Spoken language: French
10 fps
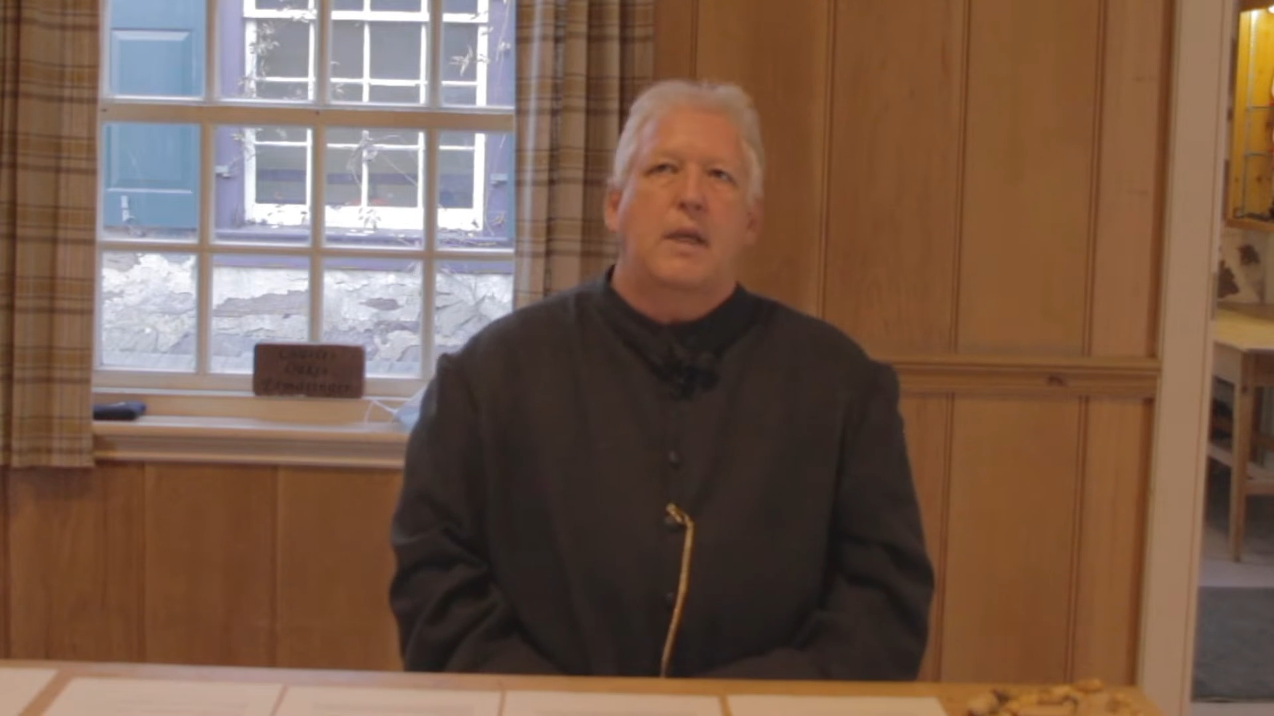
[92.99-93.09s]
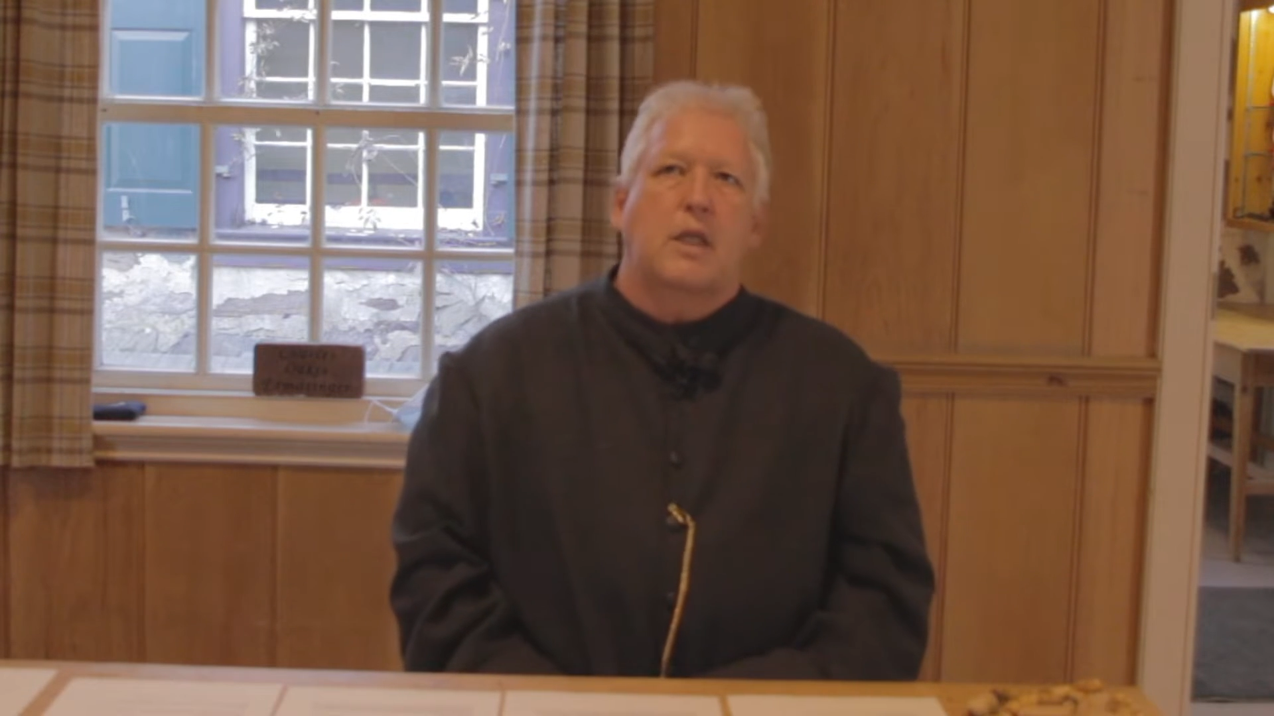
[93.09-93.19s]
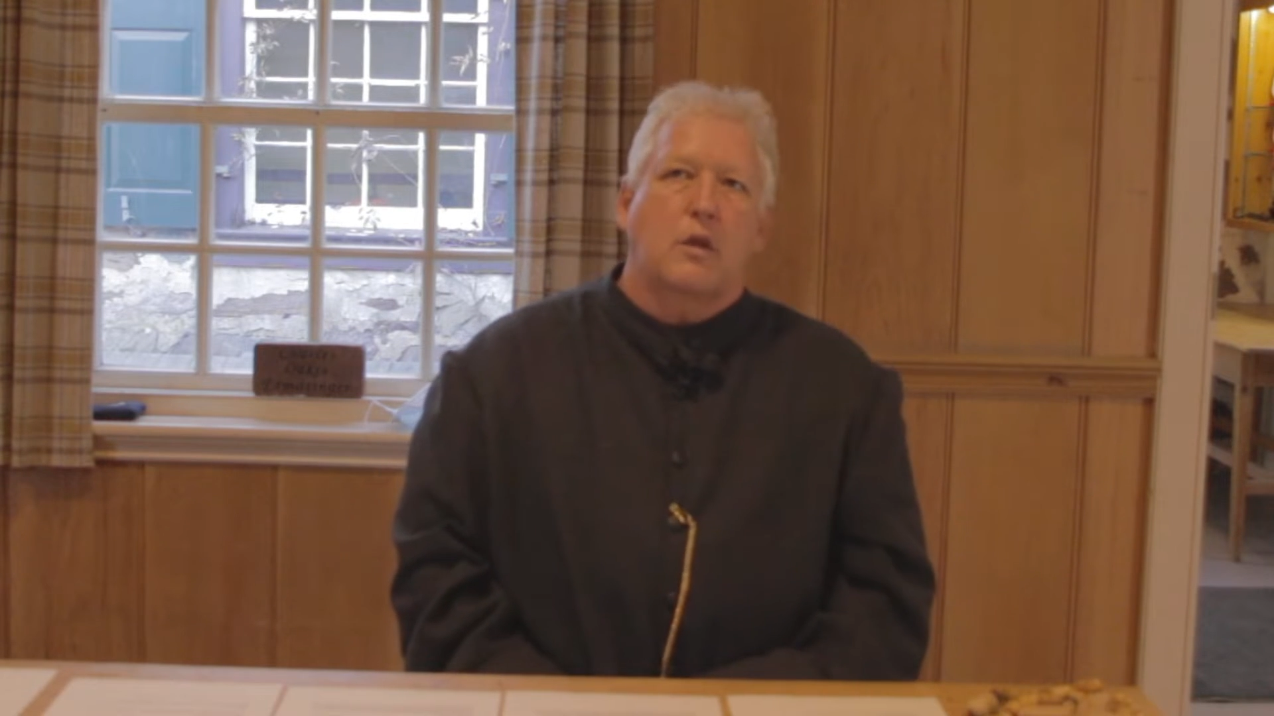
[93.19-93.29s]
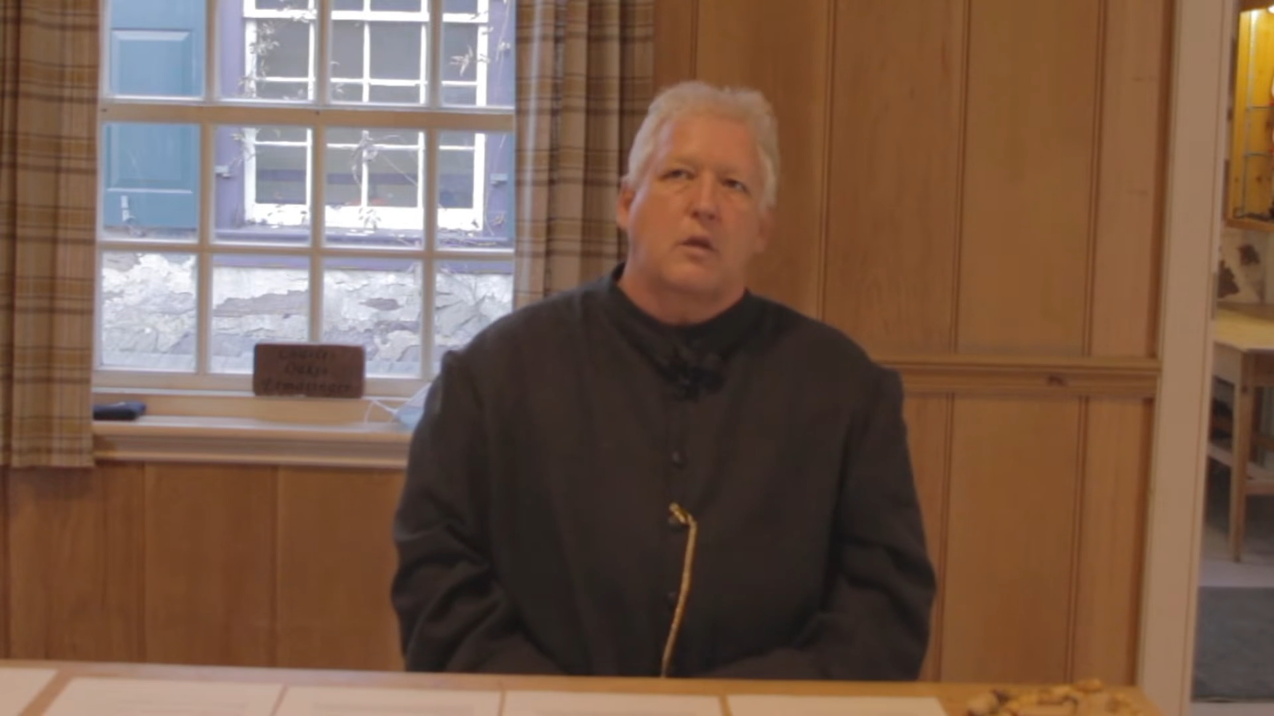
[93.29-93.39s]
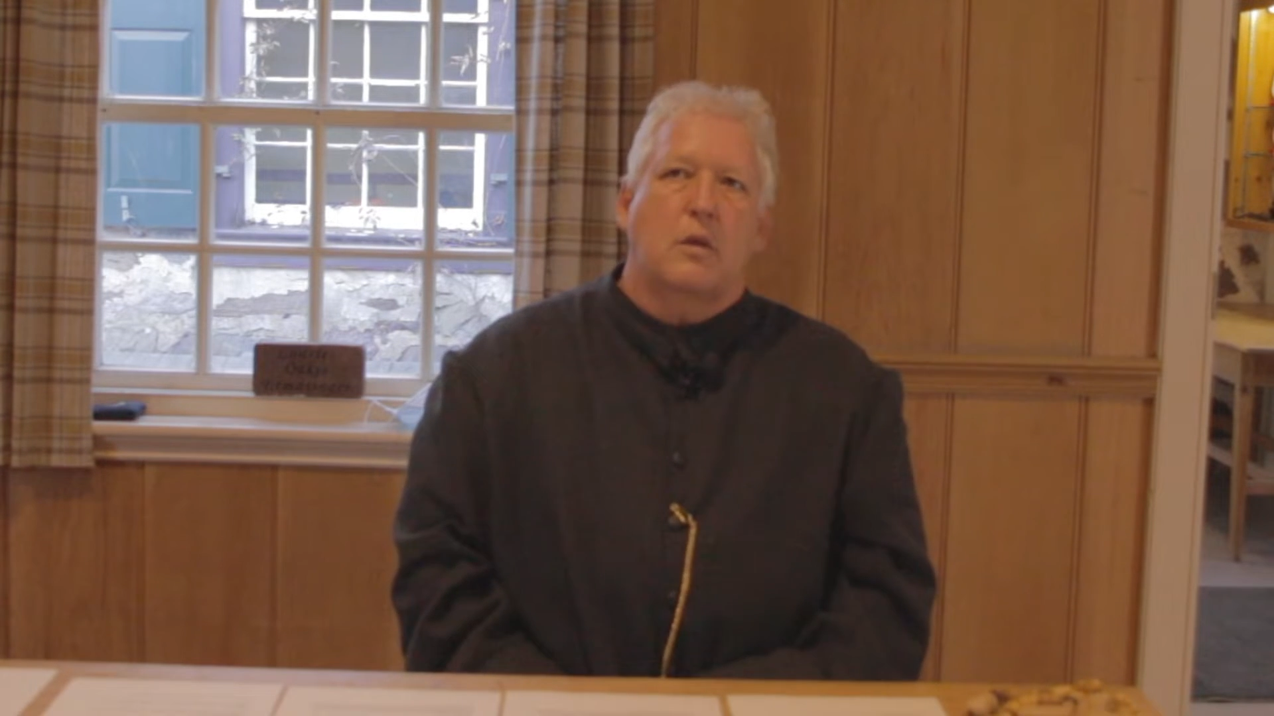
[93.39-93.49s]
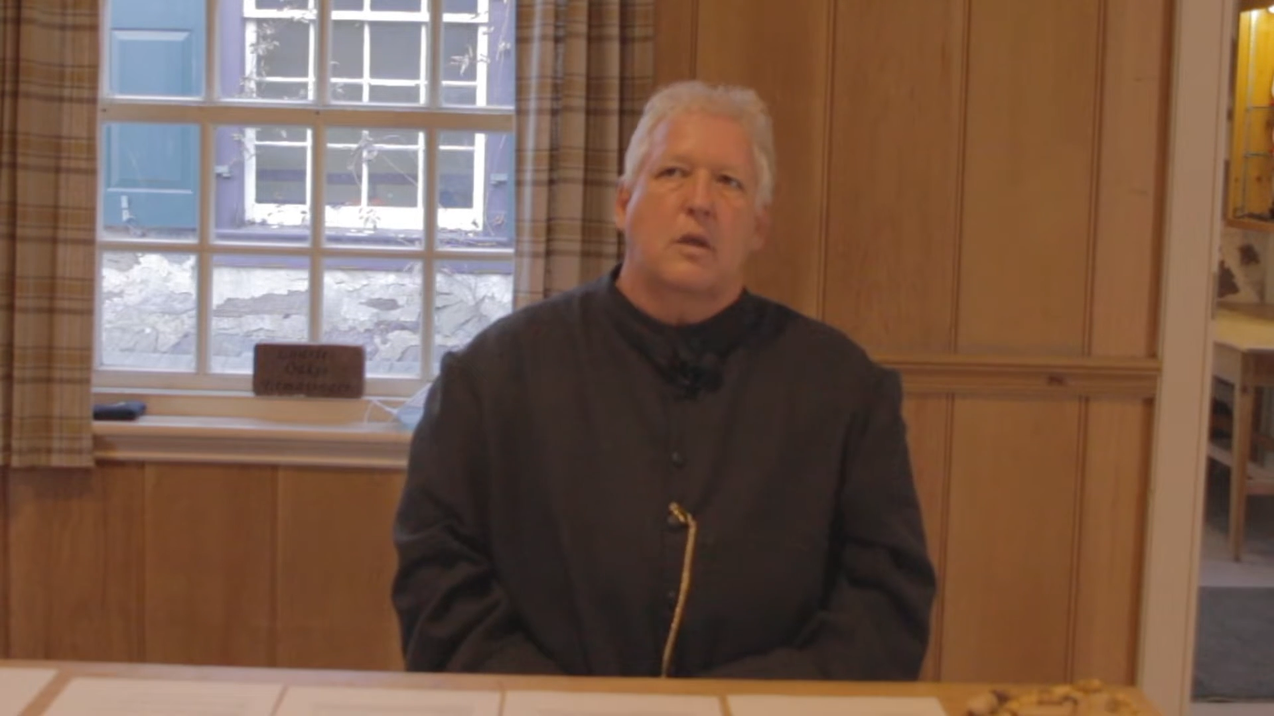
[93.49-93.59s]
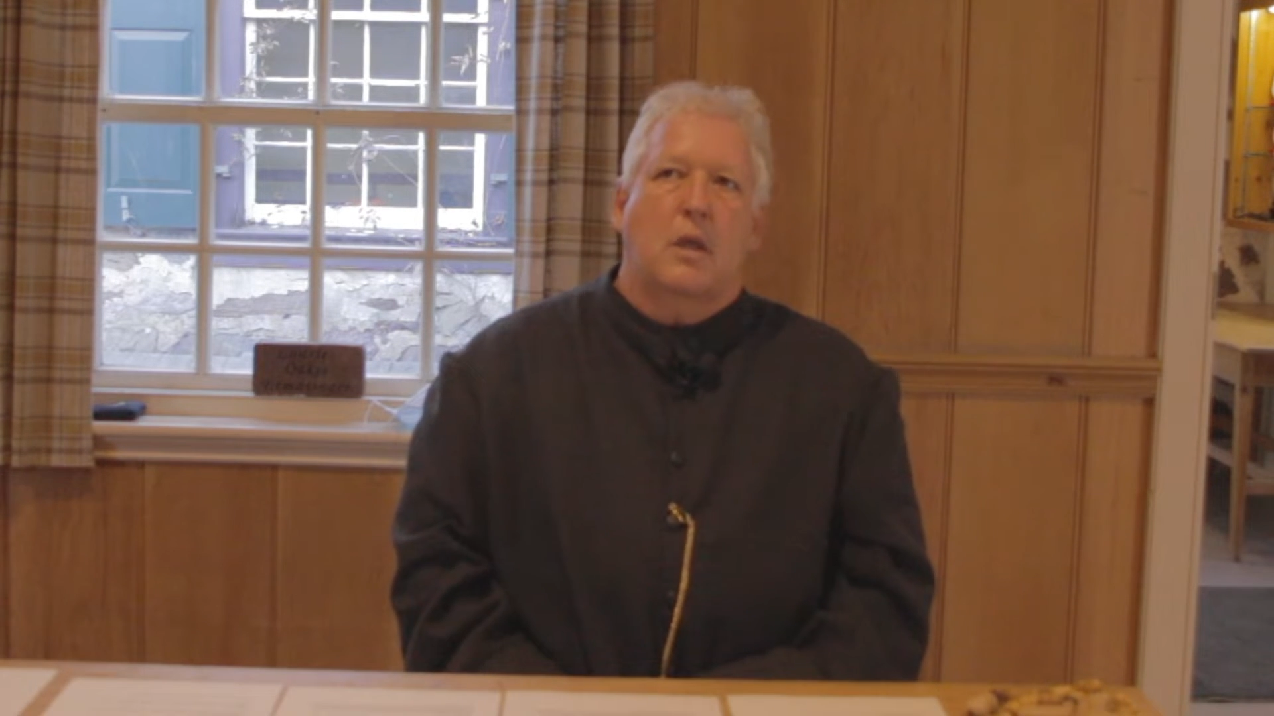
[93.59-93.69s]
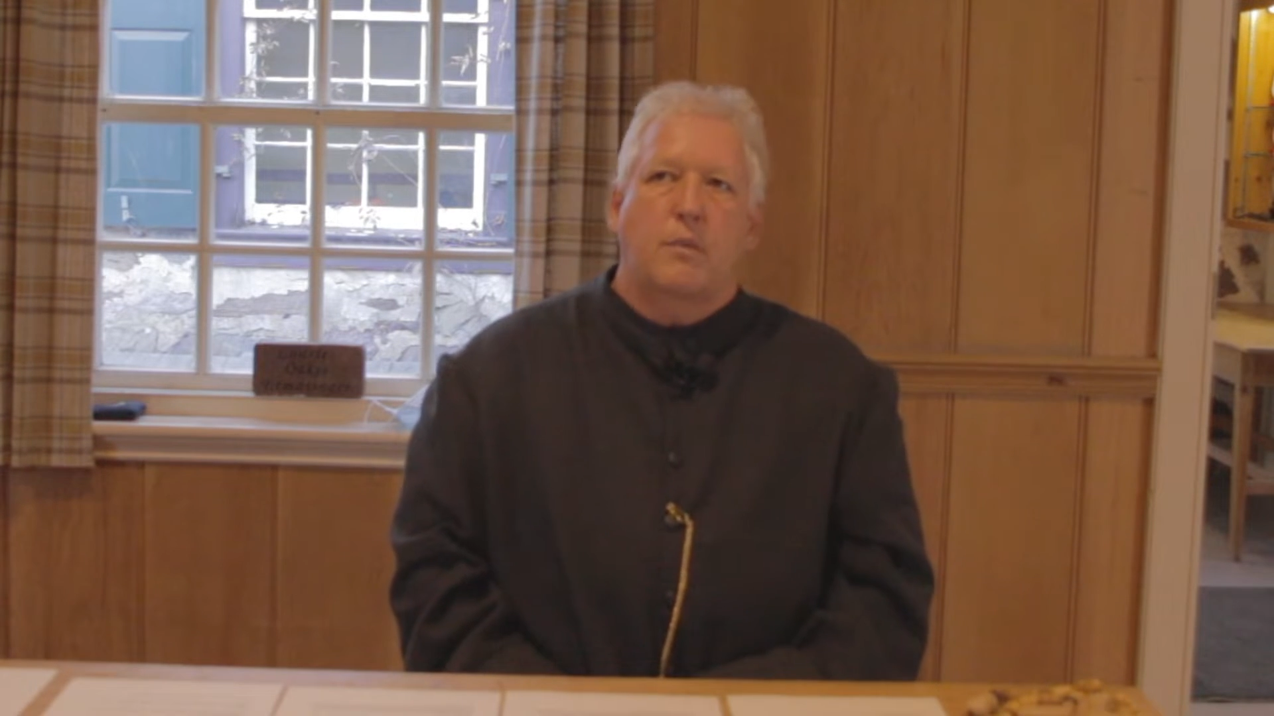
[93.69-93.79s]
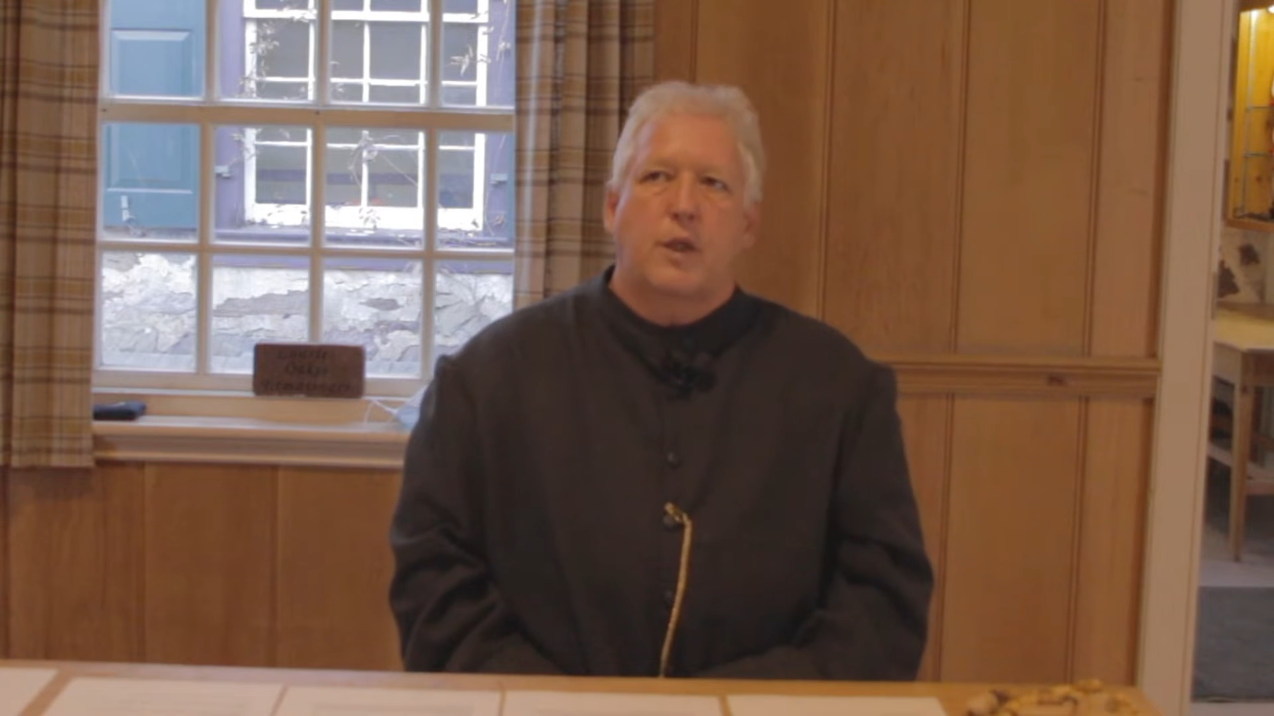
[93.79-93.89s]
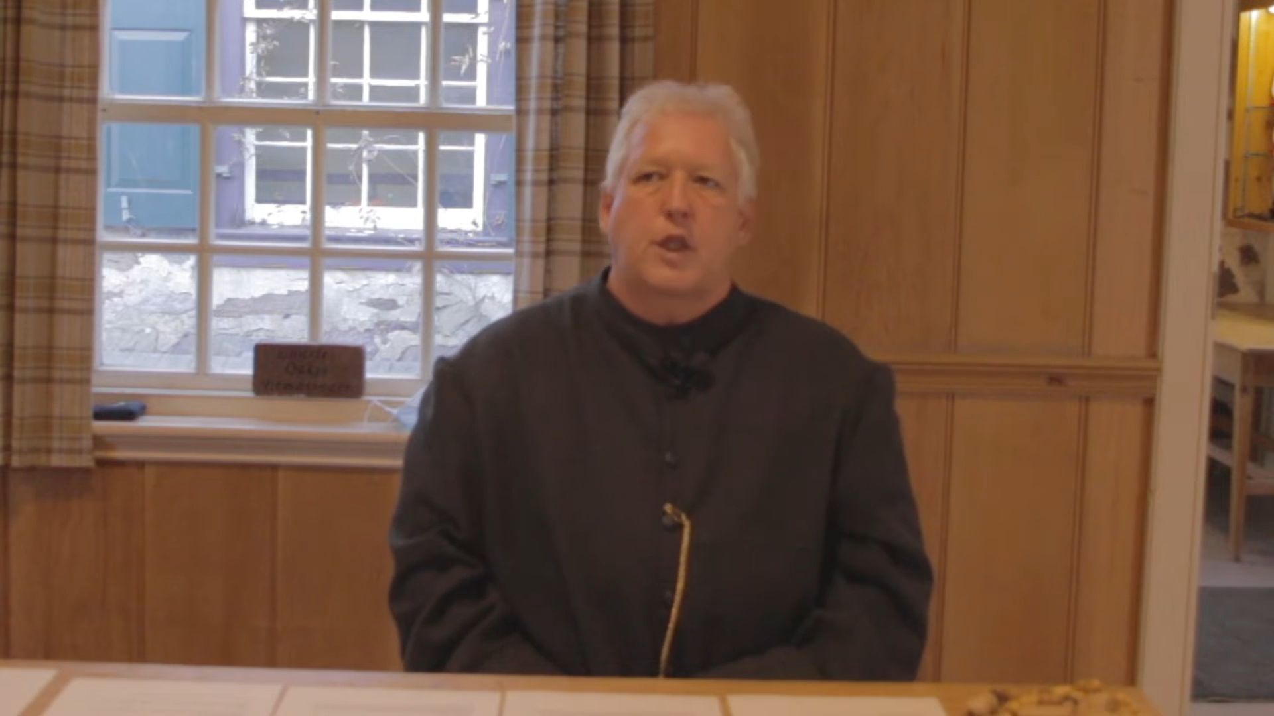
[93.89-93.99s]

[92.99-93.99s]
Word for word: maison euh,